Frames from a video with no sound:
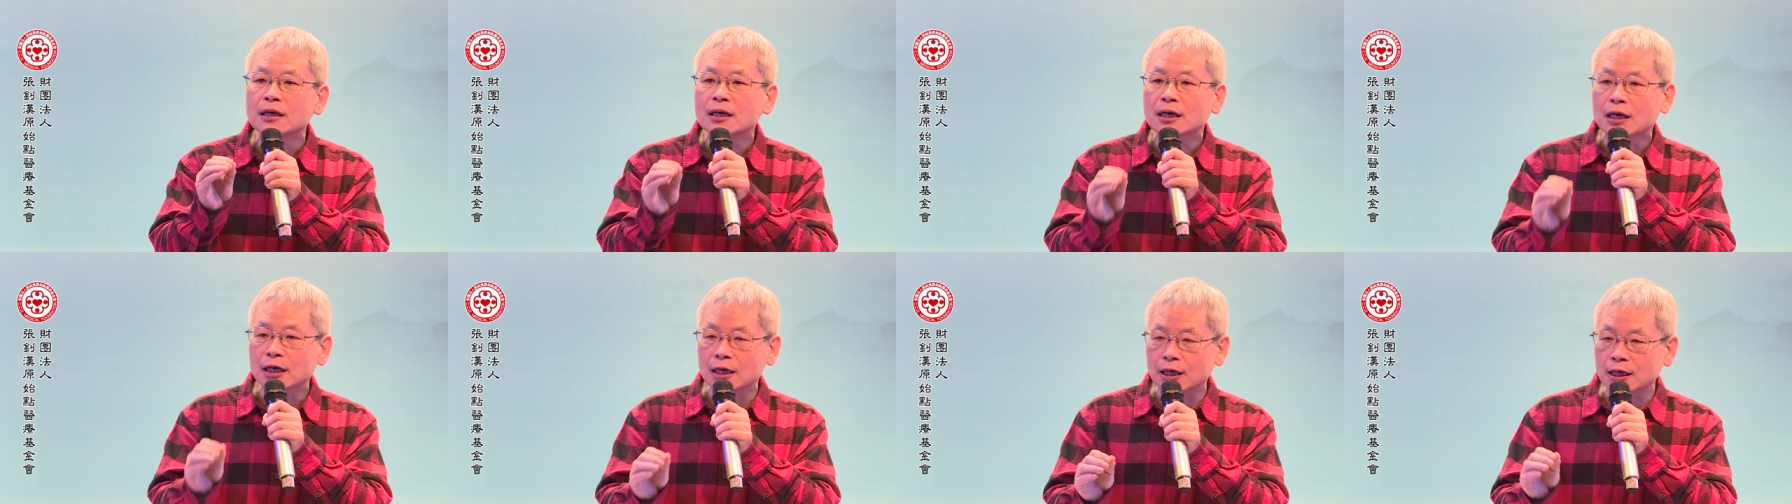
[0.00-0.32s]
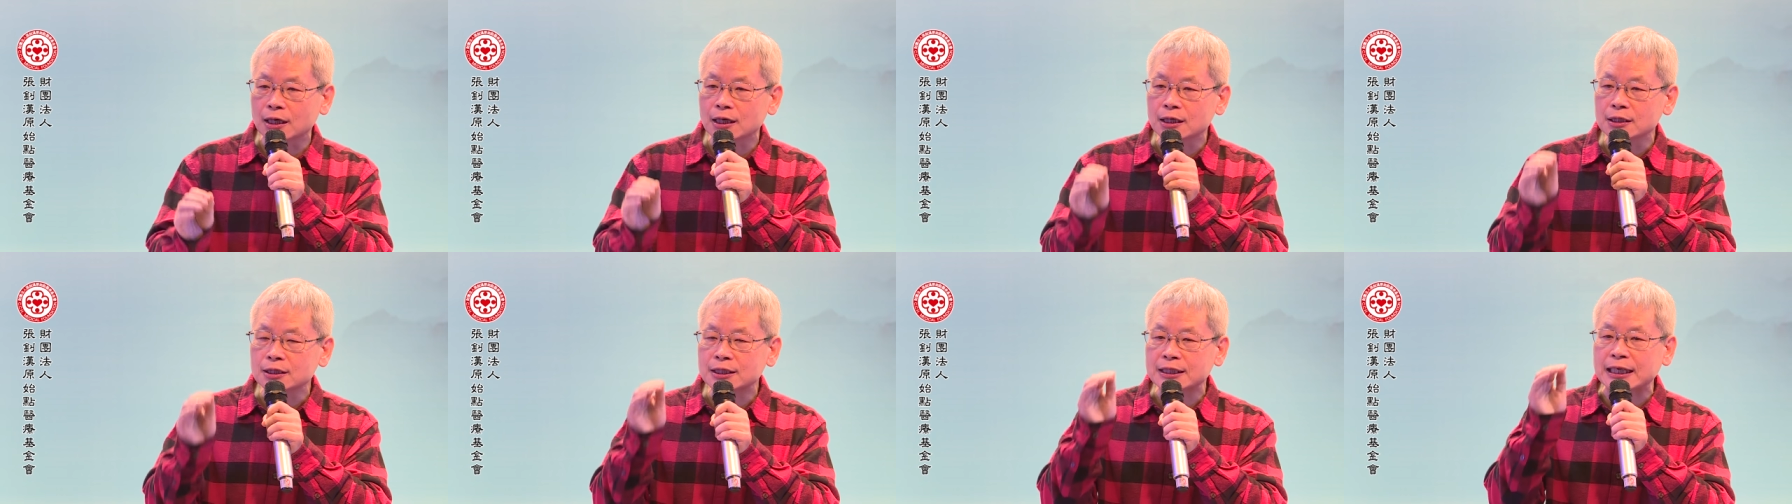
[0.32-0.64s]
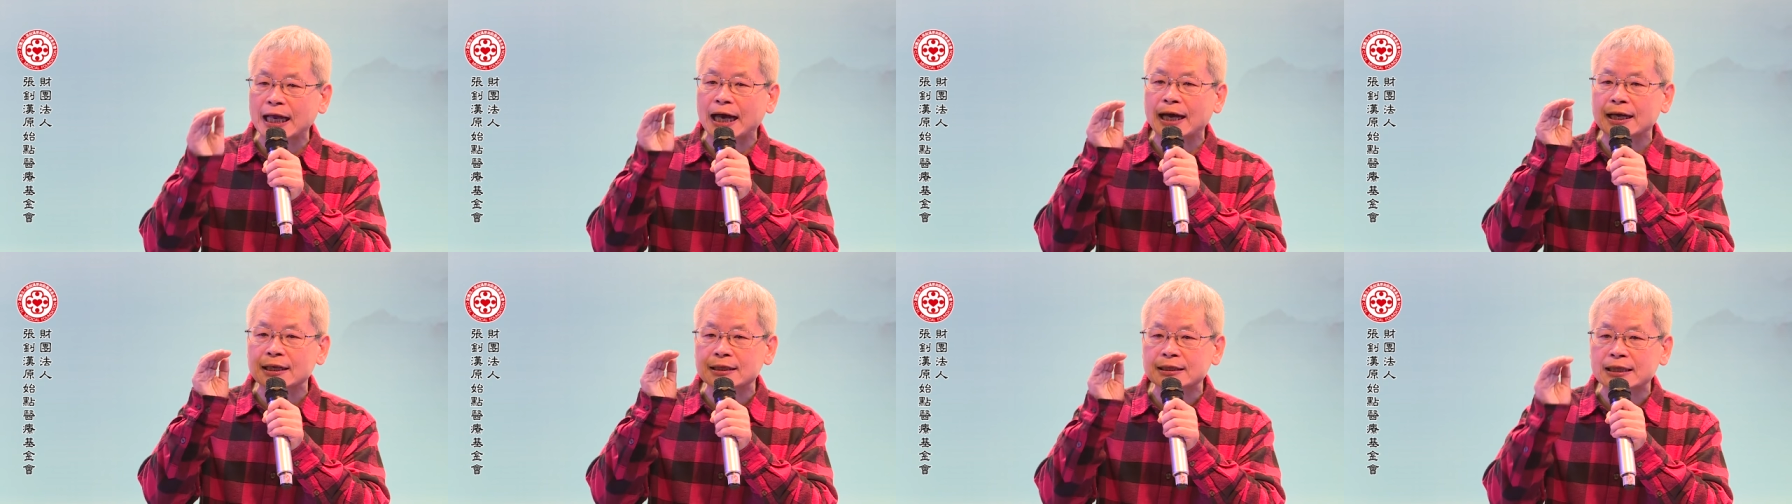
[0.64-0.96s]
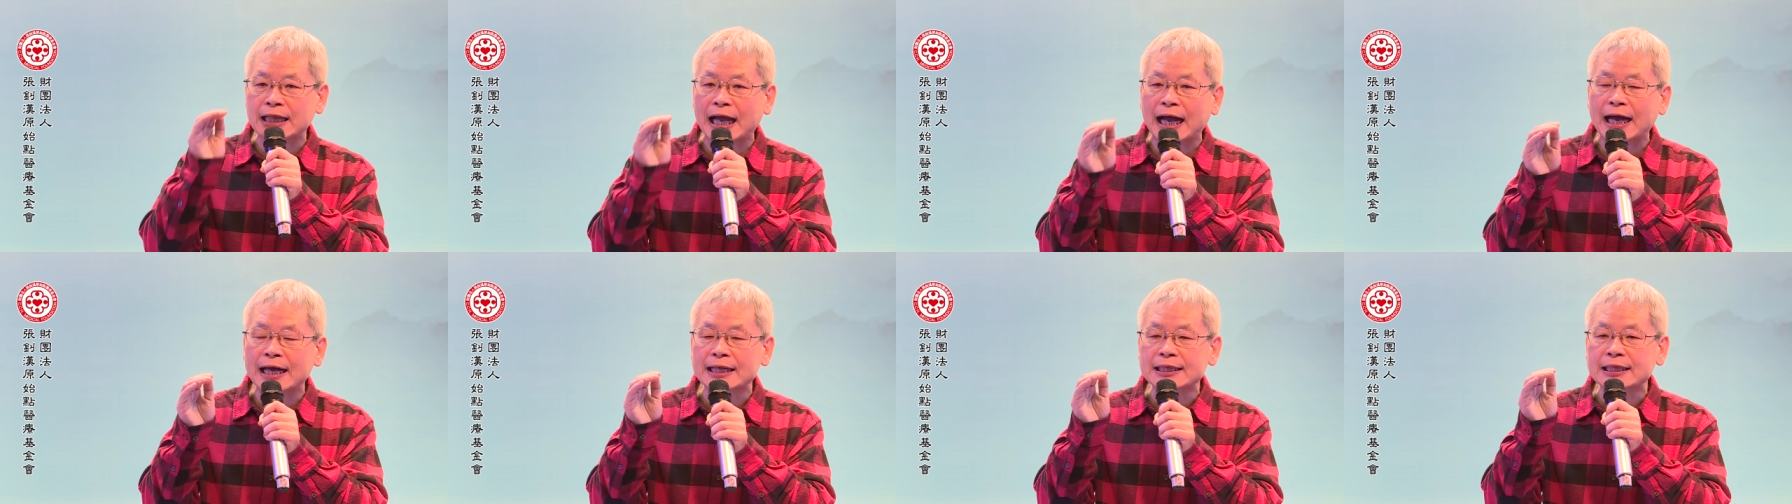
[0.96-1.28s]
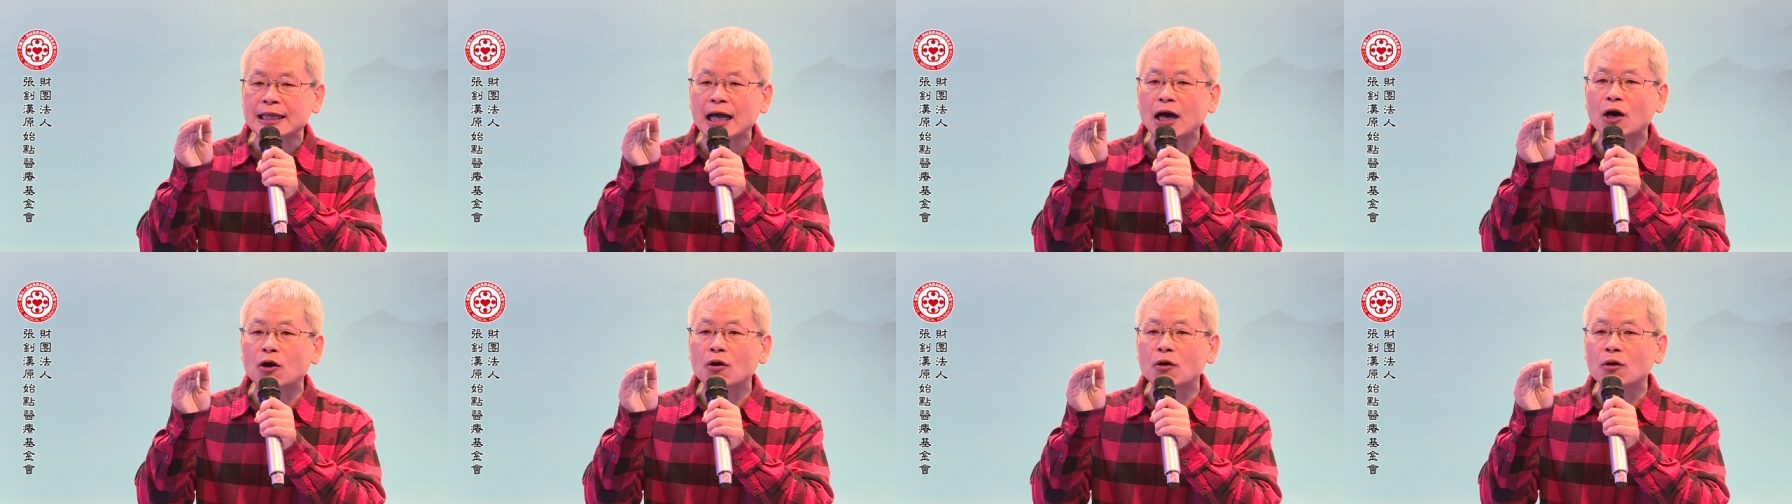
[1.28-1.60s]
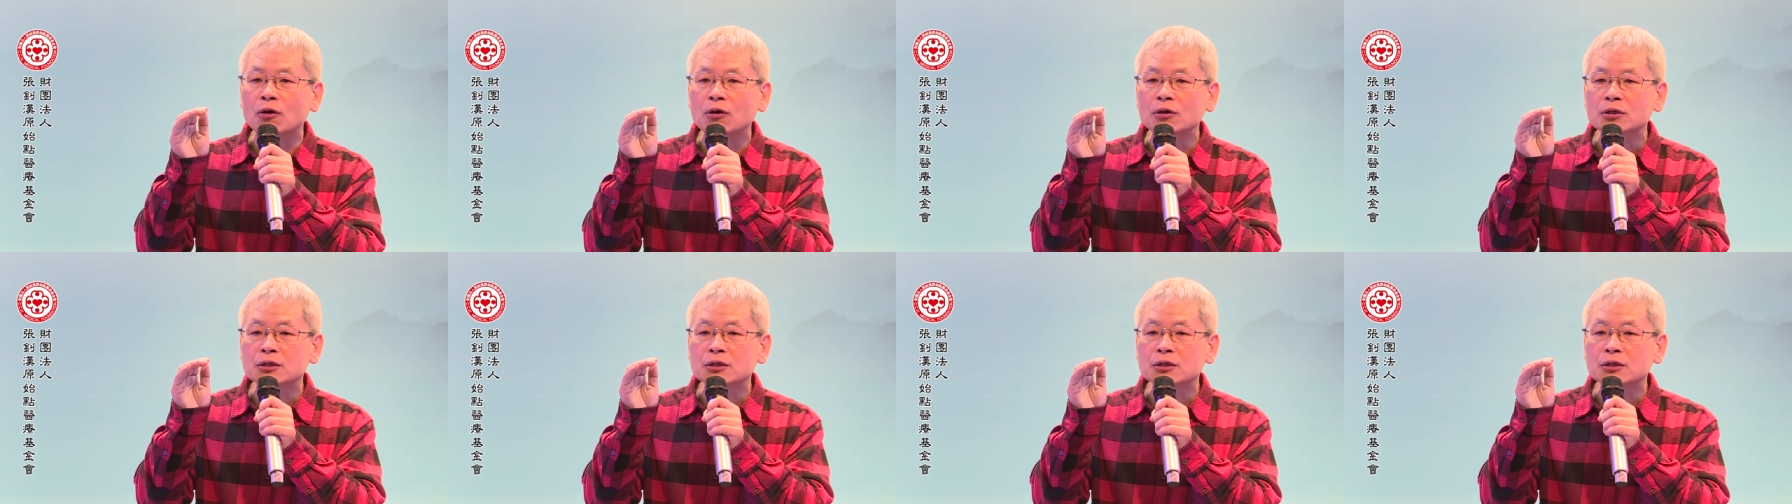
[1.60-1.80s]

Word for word: 而想达到